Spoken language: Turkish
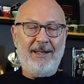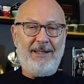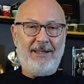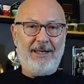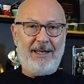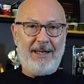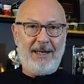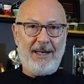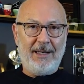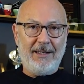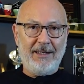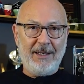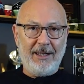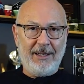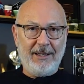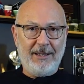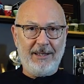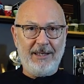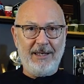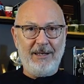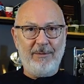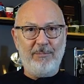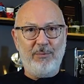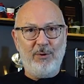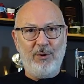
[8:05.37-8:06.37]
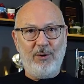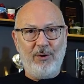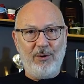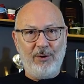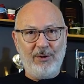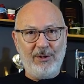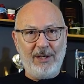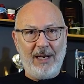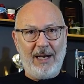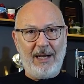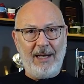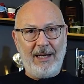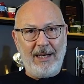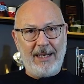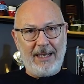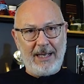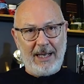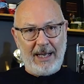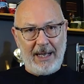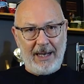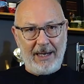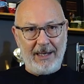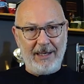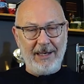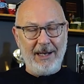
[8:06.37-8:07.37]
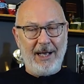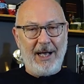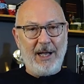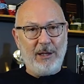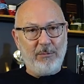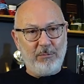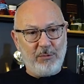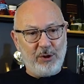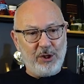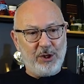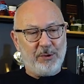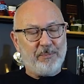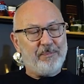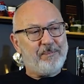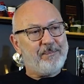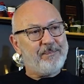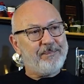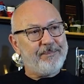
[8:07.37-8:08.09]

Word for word: dikkat ettiği bir özellik haline almış.